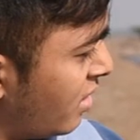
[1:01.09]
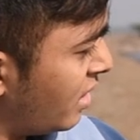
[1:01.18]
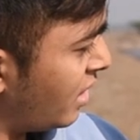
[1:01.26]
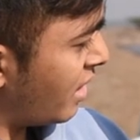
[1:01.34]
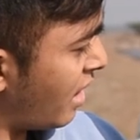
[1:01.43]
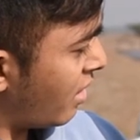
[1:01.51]

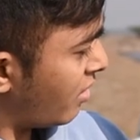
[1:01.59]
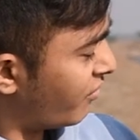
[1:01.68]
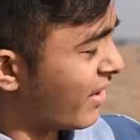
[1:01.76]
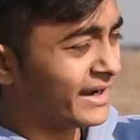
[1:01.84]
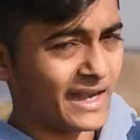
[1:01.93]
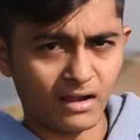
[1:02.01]
ये गया
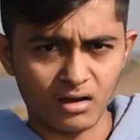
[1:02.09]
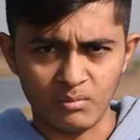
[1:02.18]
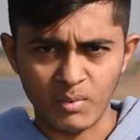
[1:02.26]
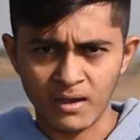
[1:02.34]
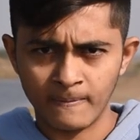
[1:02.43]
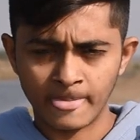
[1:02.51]
वाइट एंगल
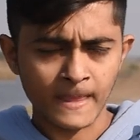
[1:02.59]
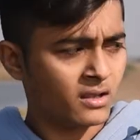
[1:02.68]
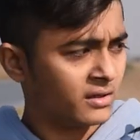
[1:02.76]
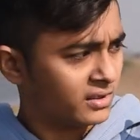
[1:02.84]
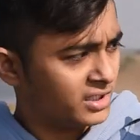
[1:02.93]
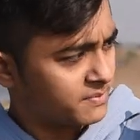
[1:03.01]
में
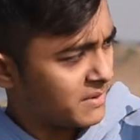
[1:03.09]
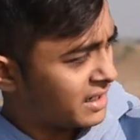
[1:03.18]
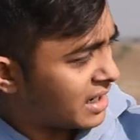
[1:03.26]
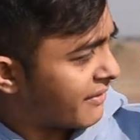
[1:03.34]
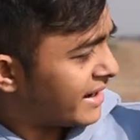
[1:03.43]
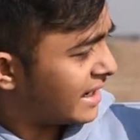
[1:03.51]
इसमें
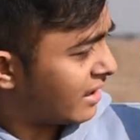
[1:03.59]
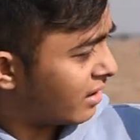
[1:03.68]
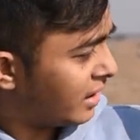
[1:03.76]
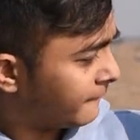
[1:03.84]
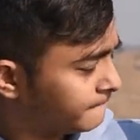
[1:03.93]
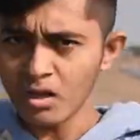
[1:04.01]
इतना वाइट
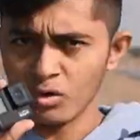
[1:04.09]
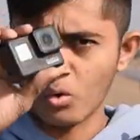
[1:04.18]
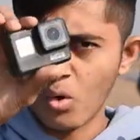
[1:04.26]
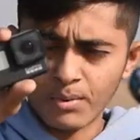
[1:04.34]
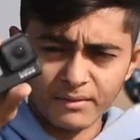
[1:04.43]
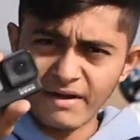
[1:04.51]
एंगल है
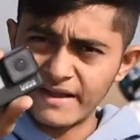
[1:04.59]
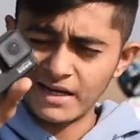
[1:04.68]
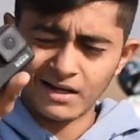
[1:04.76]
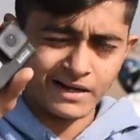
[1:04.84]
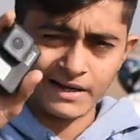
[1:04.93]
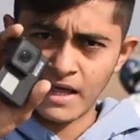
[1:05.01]
गोप्रो में वाइट
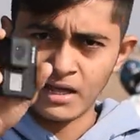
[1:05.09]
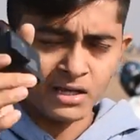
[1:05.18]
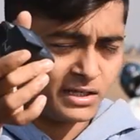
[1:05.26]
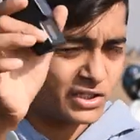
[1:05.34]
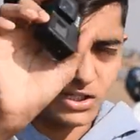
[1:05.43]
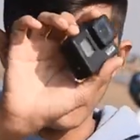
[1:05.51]
एंगल रहता
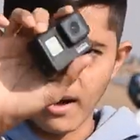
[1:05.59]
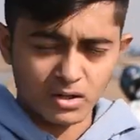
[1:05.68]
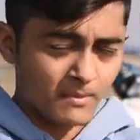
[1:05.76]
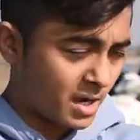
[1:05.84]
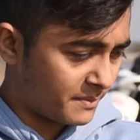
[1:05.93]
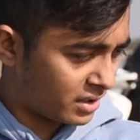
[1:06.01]
है इसकी बात
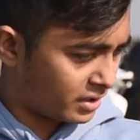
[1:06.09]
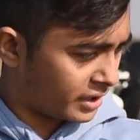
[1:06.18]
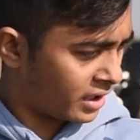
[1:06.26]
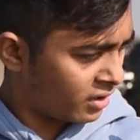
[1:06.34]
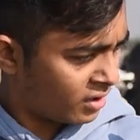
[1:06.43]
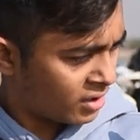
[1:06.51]
तो बाद में
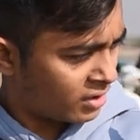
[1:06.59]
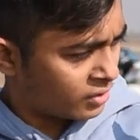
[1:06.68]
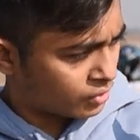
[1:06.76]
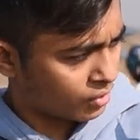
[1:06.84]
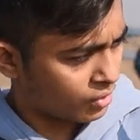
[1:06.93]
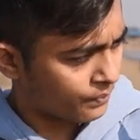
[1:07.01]
करेंगे
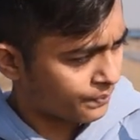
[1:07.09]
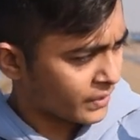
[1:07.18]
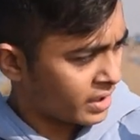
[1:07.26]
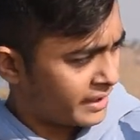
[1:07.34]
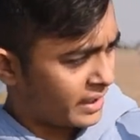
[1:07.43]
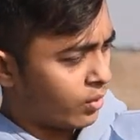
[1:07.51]
तो
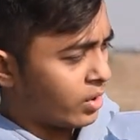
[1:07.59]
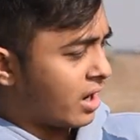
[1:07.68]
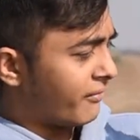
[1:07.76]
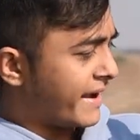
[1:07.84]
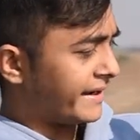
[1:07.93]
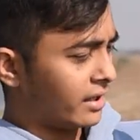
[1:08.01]
ये हो गया
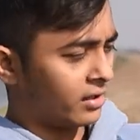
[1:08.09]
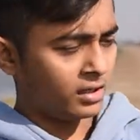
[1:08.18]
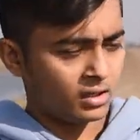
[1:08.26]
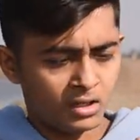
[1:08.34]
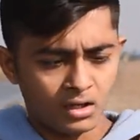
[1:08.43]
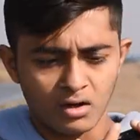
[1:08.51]
वाइट एंगल
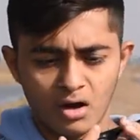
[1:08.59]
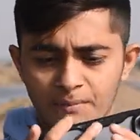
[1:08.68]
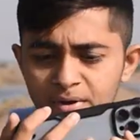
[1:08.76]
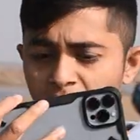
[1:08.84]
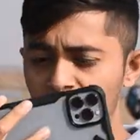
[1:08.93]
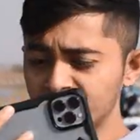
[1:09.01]

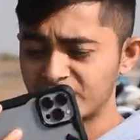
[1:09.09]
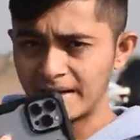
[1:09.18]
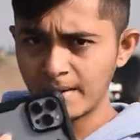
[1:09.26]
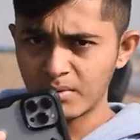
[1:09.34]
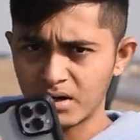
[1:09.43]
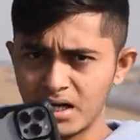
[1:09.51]
अभी हम
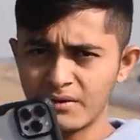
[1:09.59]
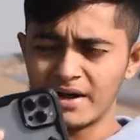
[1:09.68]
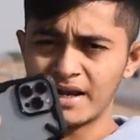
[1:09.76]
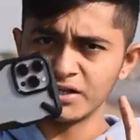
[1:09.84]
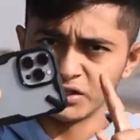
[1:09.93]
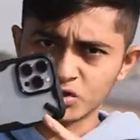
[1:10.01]
सेटअप करने
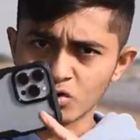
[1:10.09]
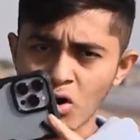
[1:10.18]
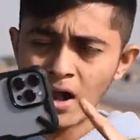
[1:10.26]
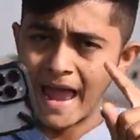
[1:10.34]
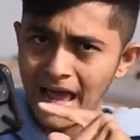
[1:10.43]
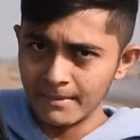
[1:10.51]
वाले इसको
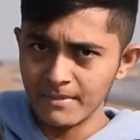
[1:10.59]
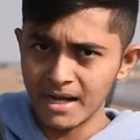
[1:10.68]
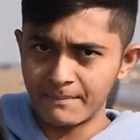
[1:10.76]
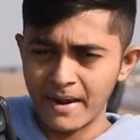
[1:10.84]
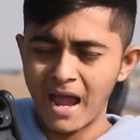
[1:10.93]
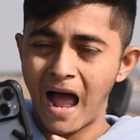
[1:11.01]

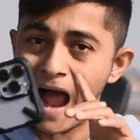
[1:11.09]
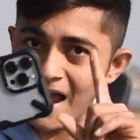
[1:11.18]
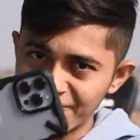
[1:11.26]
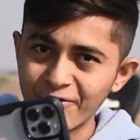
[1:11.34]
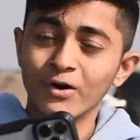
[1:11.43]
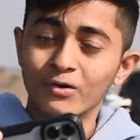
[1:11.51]
हेलमेट पे
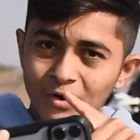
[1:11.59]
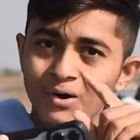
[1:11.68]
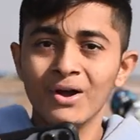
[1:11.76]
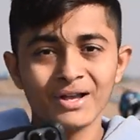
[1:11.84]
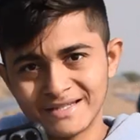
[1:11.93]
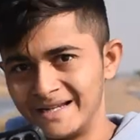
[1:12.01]
आईफोन को
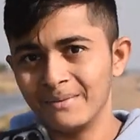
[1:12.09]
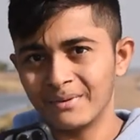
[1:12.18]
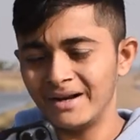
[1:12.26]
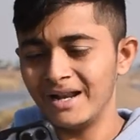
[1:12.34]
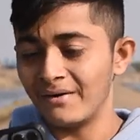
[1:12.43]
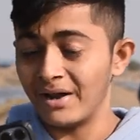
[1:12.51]
सेटअप
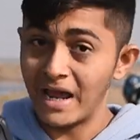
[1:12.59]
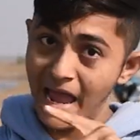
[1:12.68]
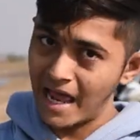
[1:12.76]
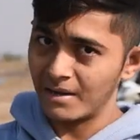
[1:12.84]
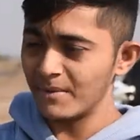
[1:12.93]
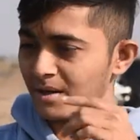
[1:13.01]
करने वाले
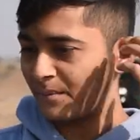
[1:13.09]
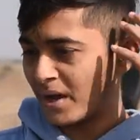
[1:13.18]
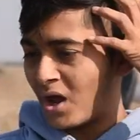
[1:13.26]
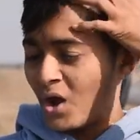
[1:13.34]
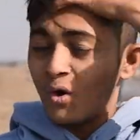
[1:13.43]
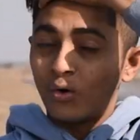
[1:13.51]
हेलमेट पे
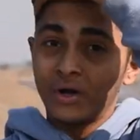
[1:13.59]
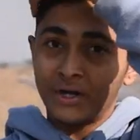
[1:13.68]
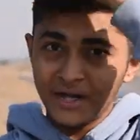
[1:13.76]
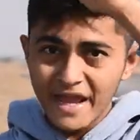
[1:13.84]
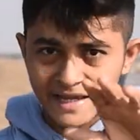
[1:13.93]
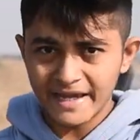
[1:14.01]
और
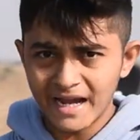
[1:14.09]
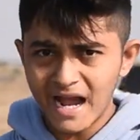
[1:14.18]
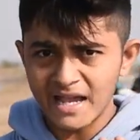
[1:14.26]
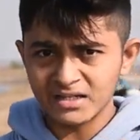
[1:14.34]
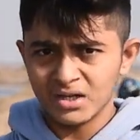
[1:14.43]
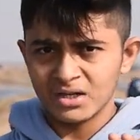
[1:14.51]
देखेंगे
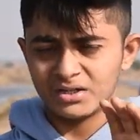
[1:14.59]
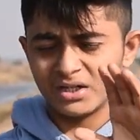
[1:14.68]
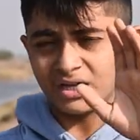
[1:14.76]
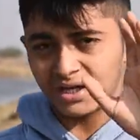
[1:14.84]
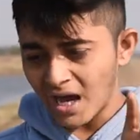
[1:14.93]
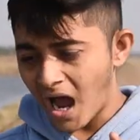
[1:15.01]
गाइज कि
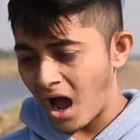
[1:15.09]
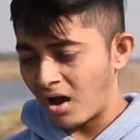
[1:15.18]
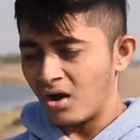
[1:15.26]
क्या